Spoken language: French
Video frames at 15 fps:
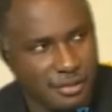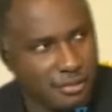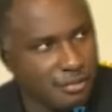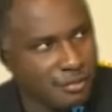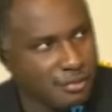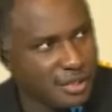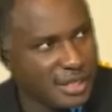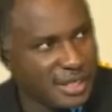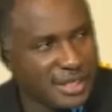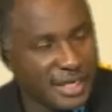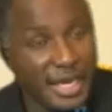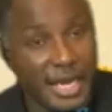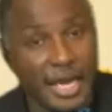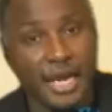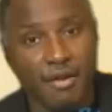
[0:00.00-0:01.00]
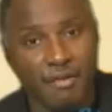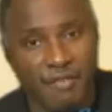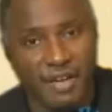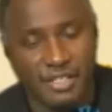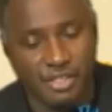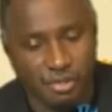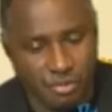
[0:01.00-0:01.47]
ou cette
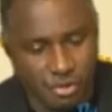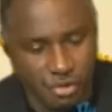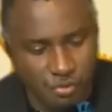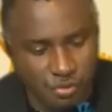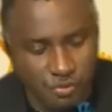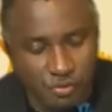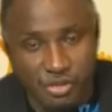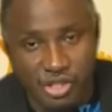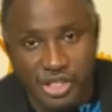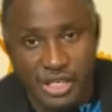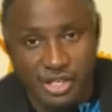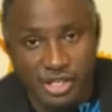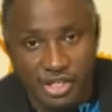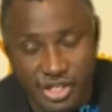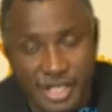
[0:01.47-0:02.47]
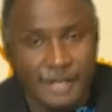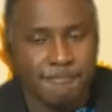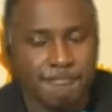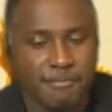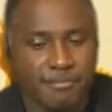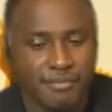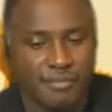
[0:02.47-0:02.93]
élévation que nous pouvons chercher
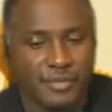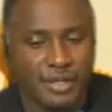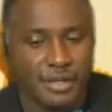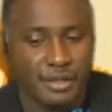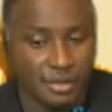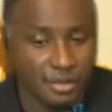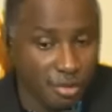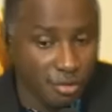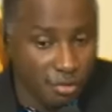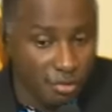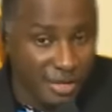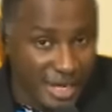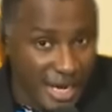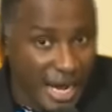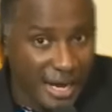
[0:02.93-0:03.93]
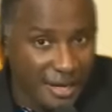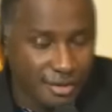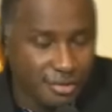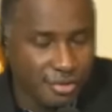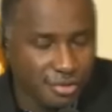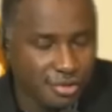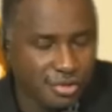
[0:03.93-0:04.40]
dans le cas
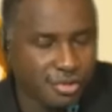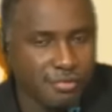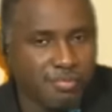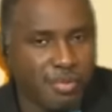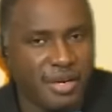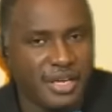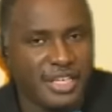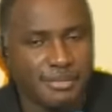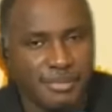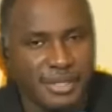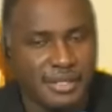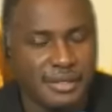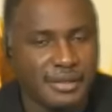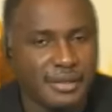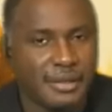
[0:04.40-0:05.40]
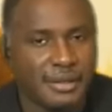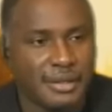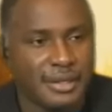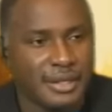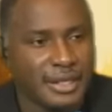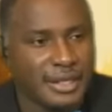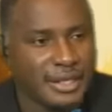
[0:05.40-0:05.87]
de ce que Paul explique
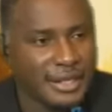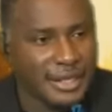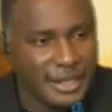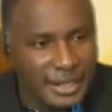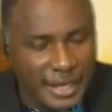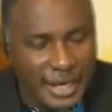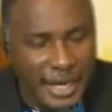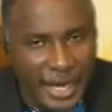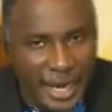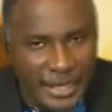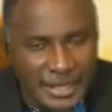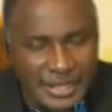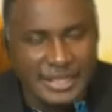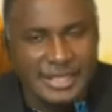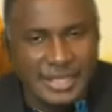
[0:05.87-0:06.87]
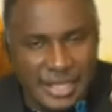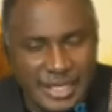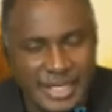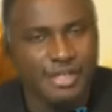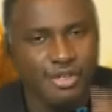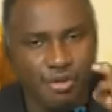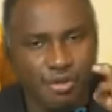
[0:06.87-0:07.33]
est
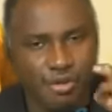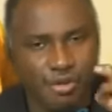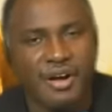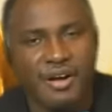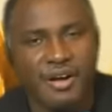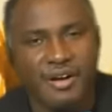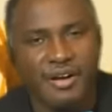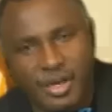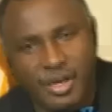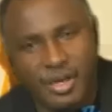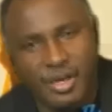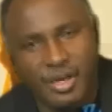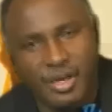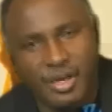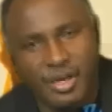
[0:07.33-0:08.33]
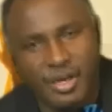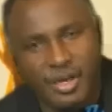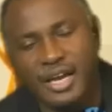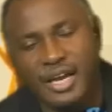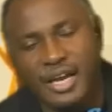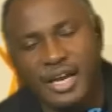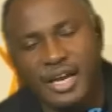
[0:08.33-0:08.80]
strictement pour
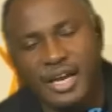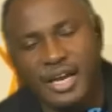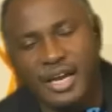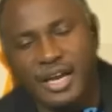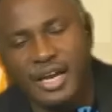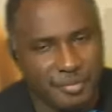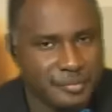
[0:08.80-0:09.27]
la gloire de Dieu.